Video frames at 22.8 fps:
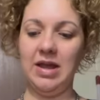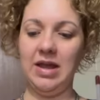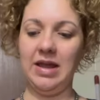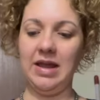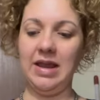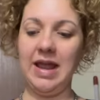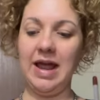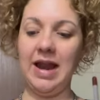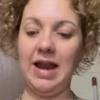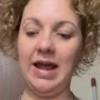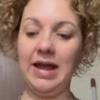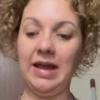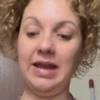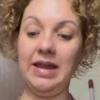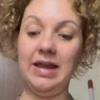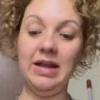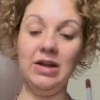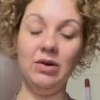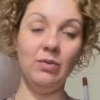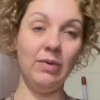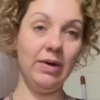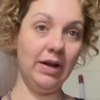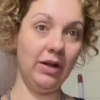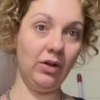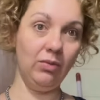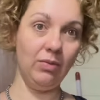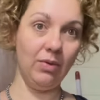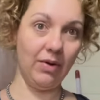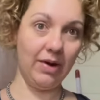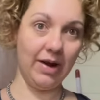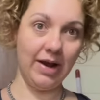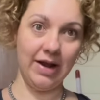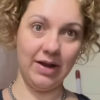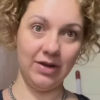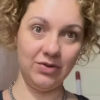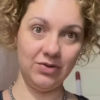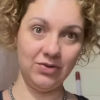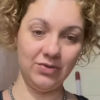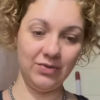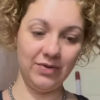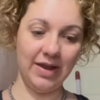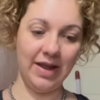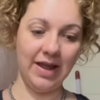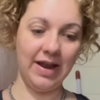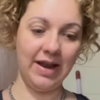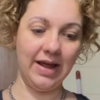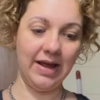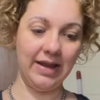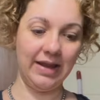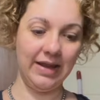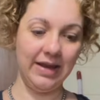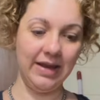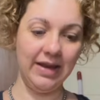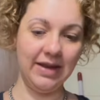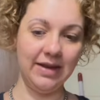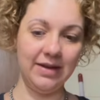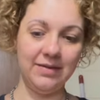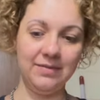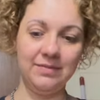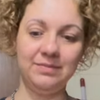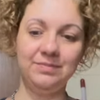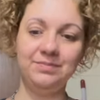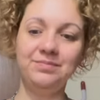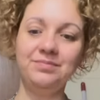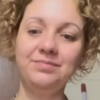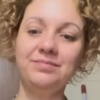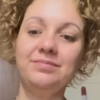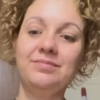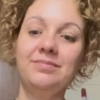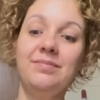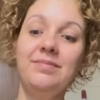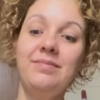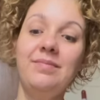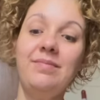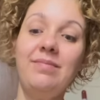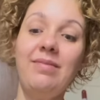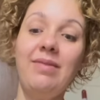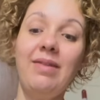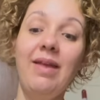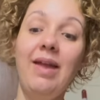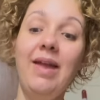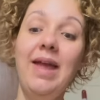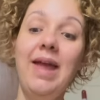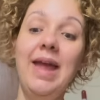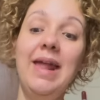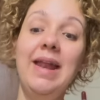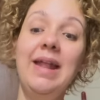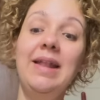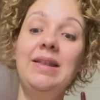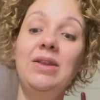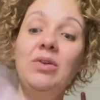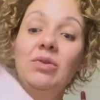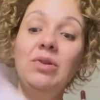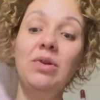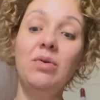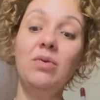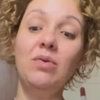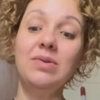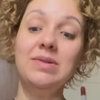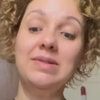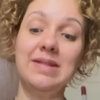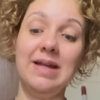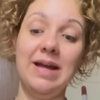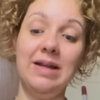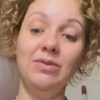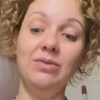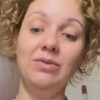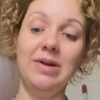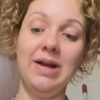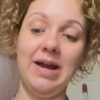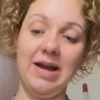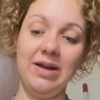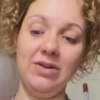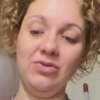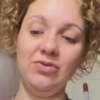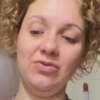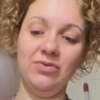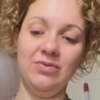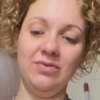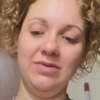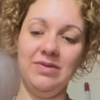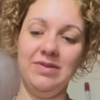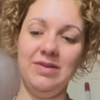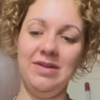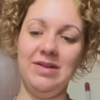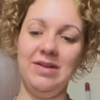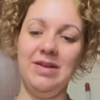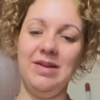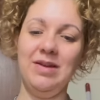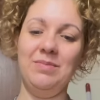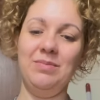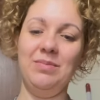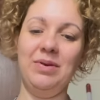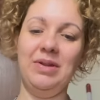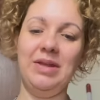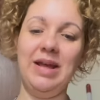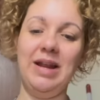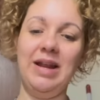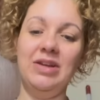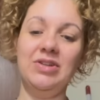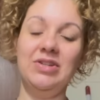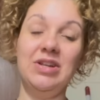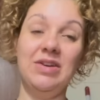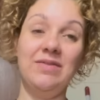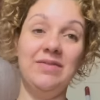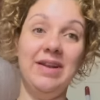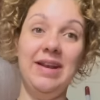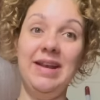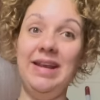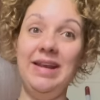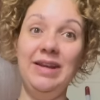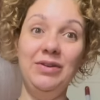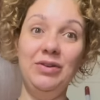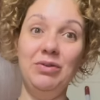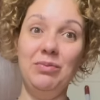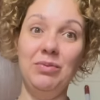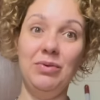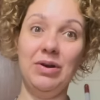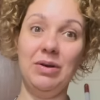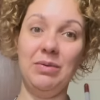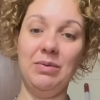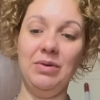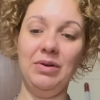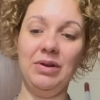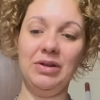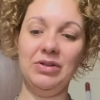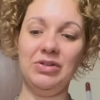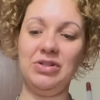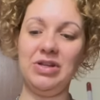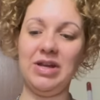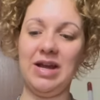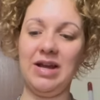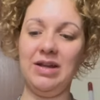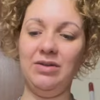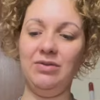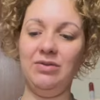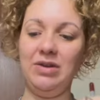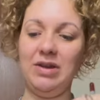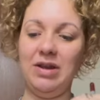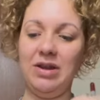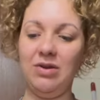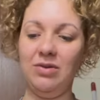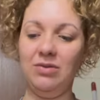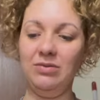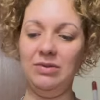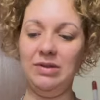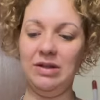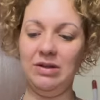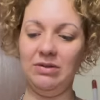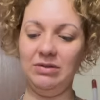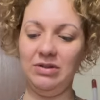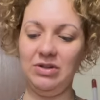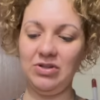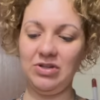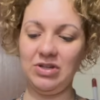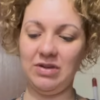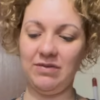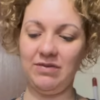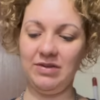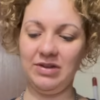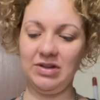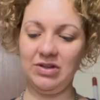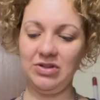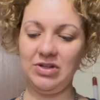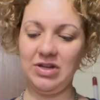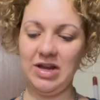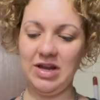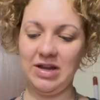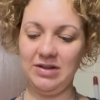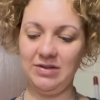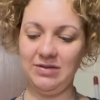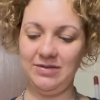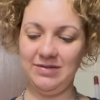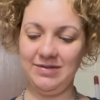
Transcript: E ela ria, não era do meu cacho, ela ria era de eu não gostar no cacho. Porque ela achava lindo meu cabelo cacheado e eu não deixava cacheado.